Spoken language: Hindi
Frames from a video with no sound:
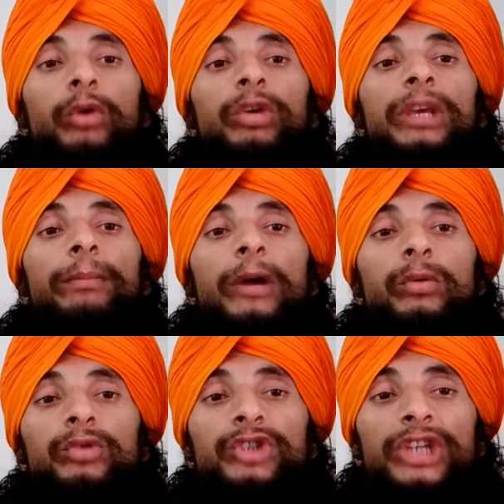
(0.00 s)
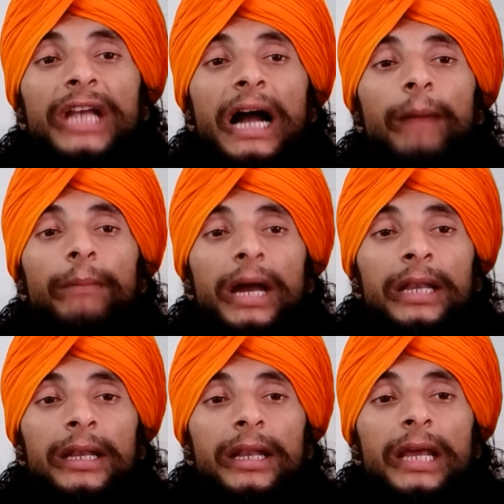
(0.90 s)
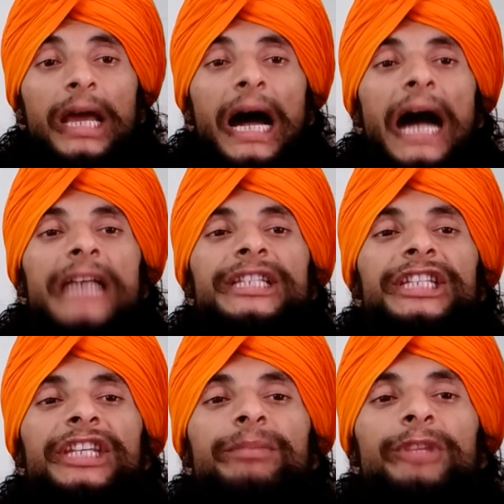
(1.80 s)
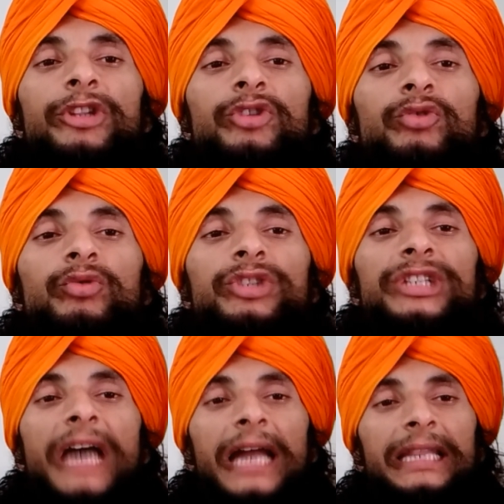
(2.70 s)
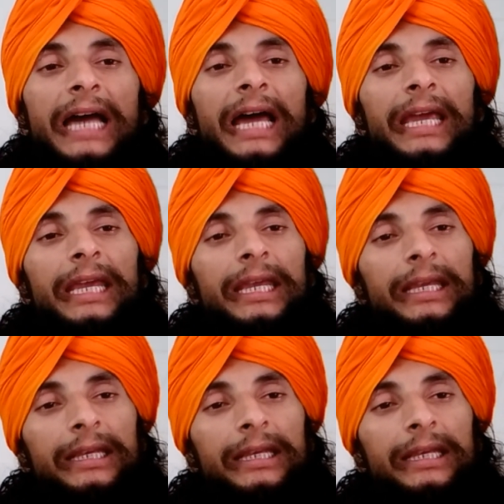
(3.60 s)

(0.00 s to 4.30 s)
क्योंकि मनुष्य का मन असीमित सुख चाहता है